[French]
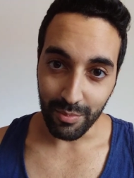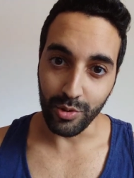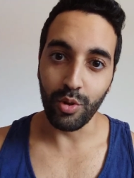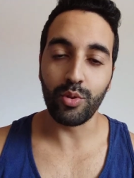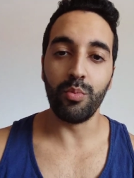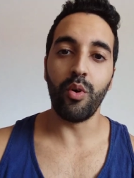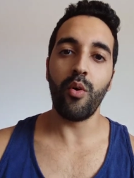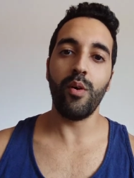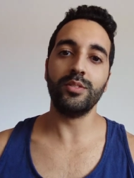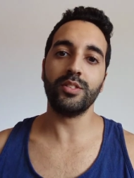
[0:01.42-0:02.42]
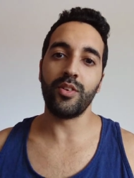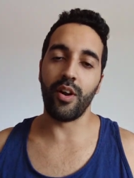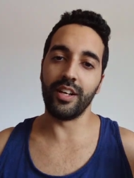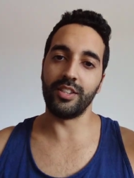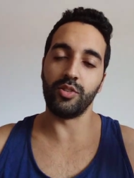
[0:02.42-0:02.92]
Bonjour tout le monde,
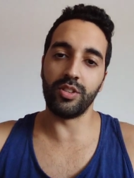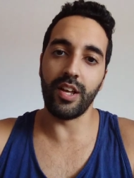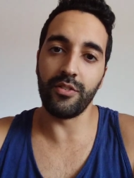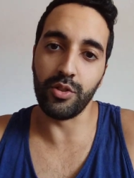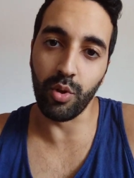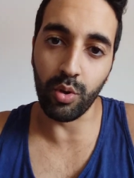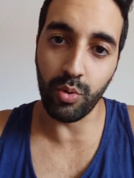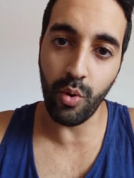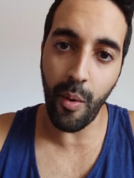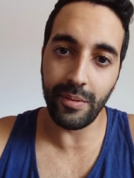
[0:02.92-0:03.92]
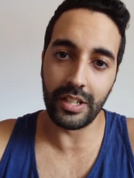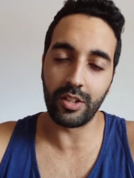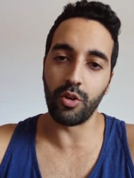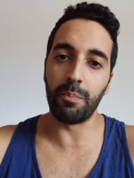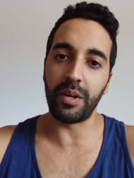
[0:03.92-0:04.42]
voilà, c'est Joseph, je suis de retour.
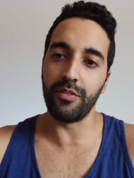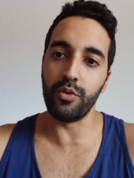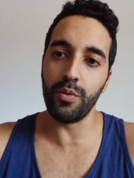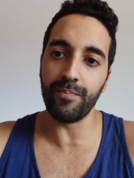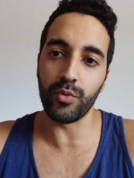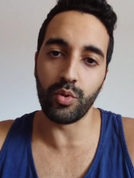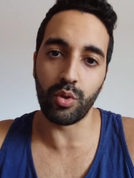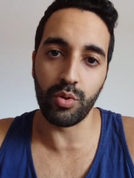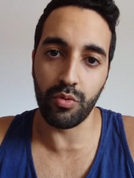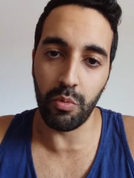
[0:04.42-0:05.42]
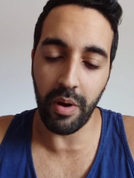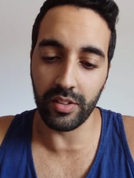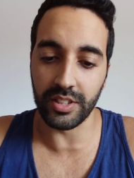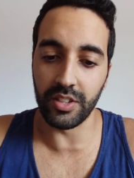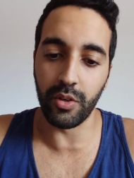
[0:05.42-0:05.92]
Voilà, comme prévu, aujourd'hui je vais vous
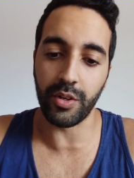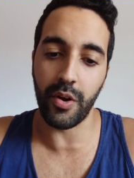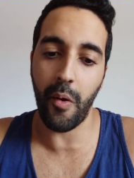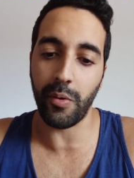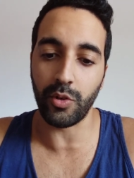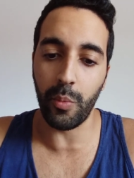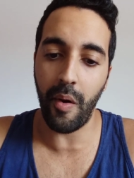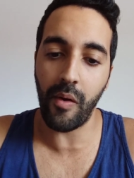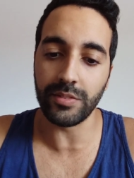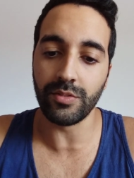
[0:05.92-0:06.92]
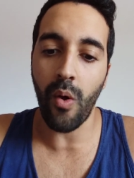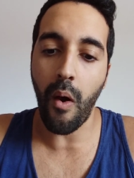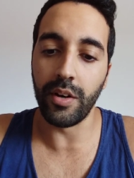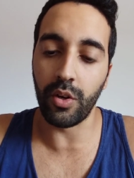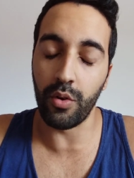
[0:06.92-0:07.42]
balancer donc euh, comment
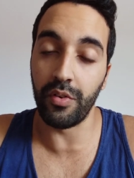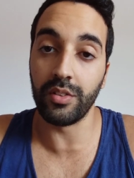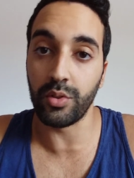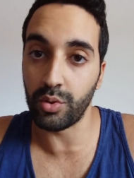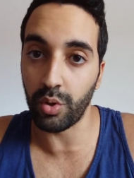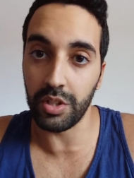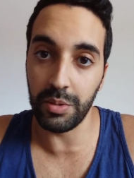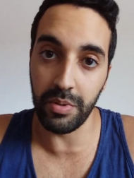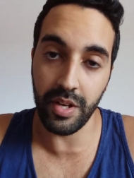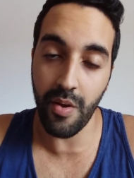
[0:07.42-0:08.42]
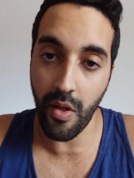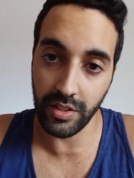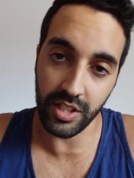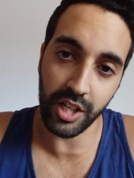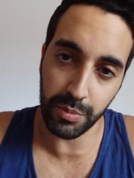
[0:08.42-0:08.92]
revendre sur
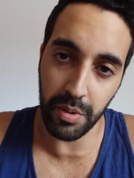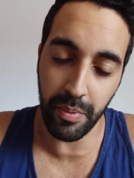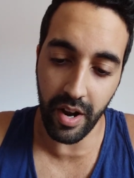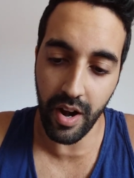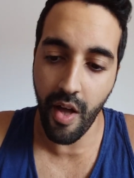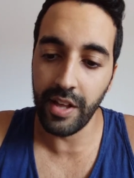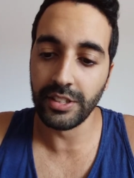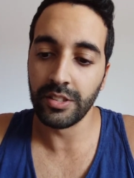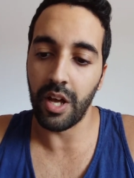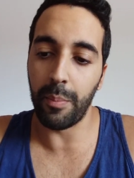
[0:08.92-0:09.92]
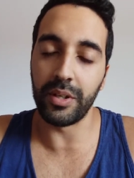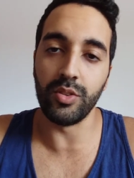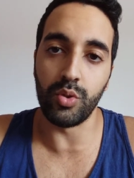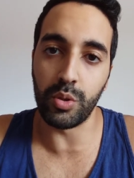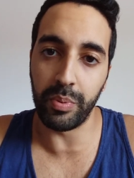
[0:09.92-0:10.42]
eBay slash PayPal après
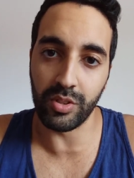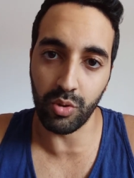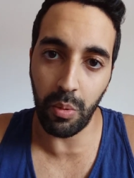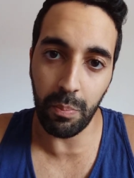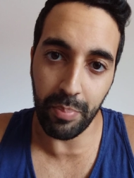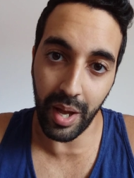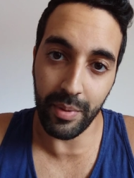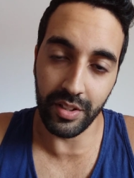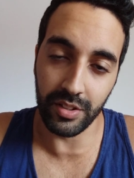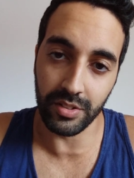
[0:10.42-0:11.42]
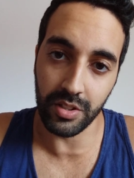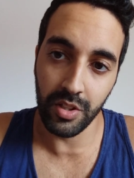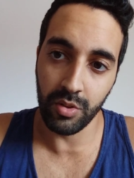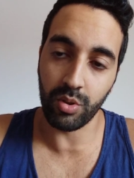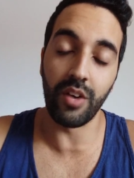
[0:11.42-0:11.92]
une suspension permanente.
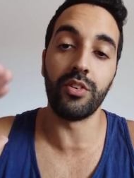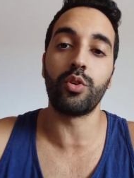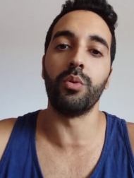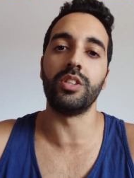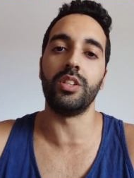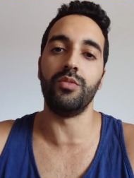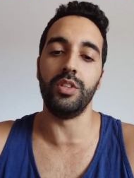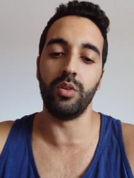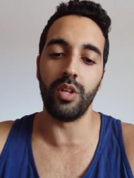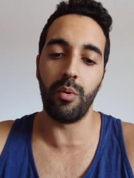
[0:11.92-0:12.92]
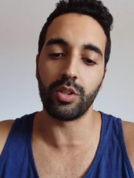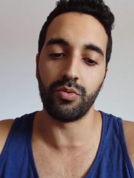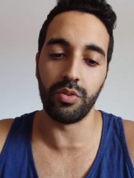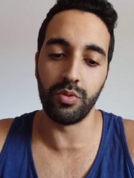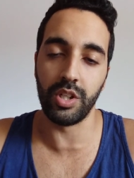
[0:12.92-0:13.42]
Donc avant de commencer cette vidéo, d'abord
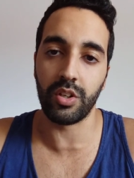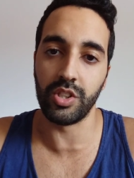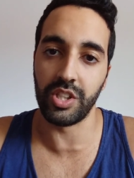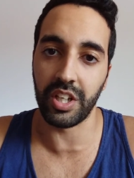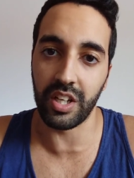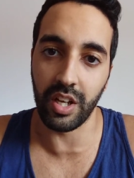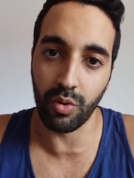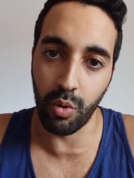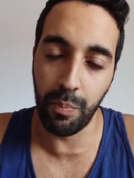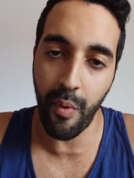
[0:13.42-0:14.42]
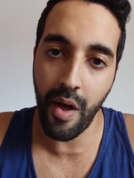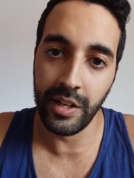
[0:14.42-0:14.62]
je voulais vous dire que j'ai créé un groupe